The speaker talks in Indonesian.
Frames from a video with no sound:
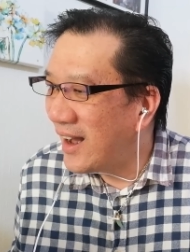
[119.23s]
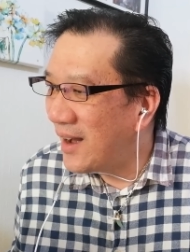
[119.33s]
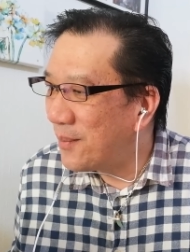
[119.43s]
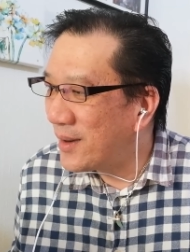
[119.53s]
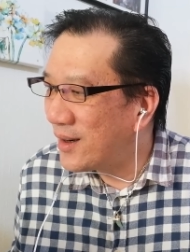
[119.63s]

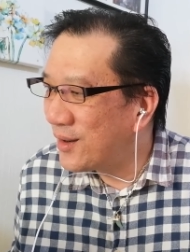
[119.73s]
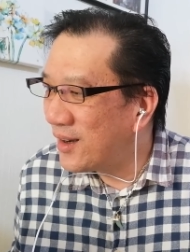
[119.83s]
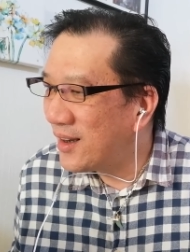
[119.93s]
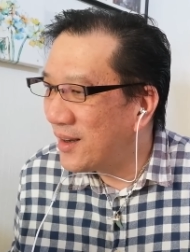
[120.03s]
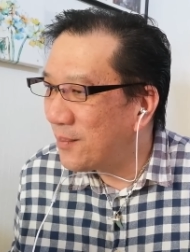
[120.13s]
ambil
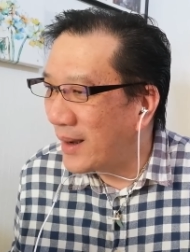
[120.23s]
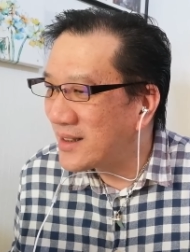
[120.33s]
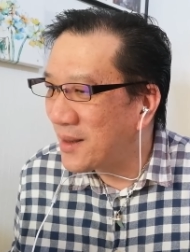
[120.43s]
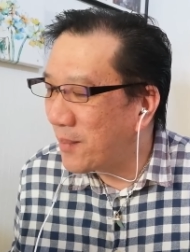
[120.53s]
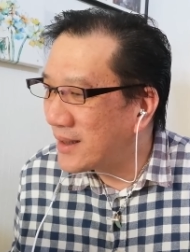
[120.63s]

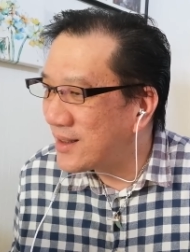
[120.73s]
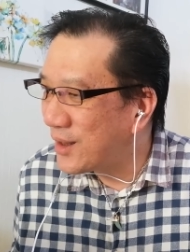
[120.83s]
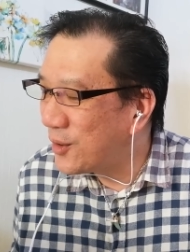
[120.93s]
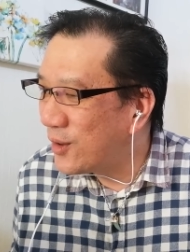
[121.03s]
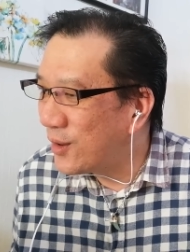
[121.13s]

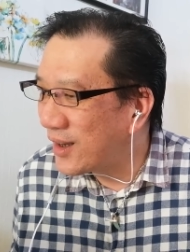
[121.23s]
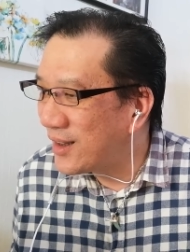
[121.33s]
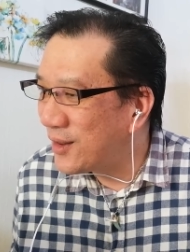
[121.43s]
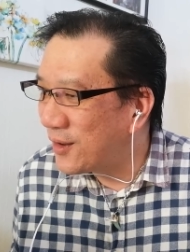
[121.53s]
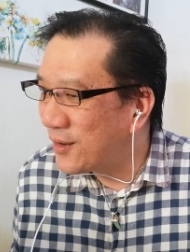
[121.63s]
pasti-pasti dulu
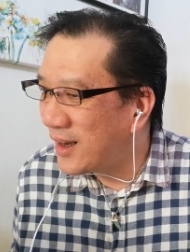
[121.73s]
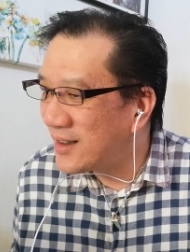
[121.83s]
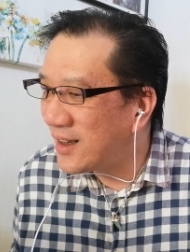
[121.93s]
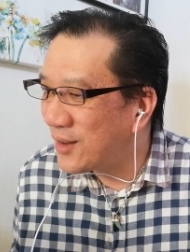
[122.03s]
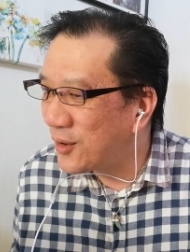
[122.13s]
gitu udah
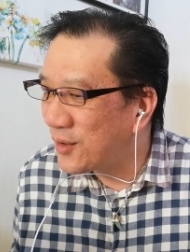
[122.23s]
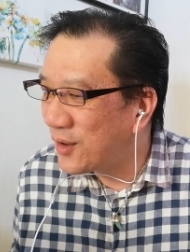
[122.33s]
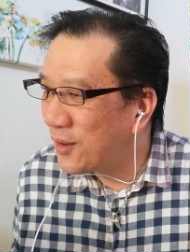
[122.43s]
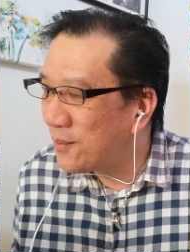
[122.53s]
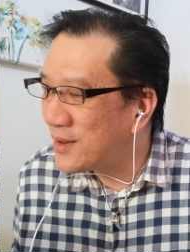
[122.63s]
saya
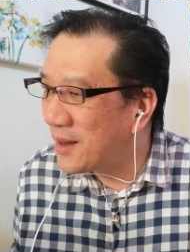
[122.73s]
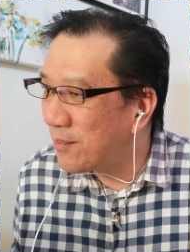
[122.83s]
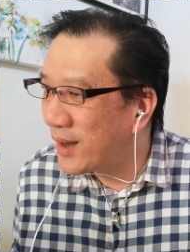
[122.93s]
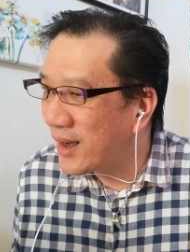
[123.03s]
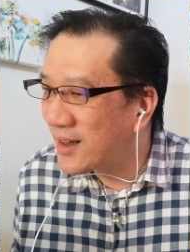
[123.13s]
tutup saya
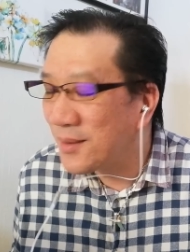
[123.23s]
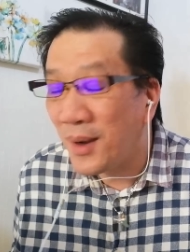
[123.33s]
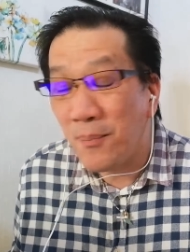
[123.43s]
pikir sebab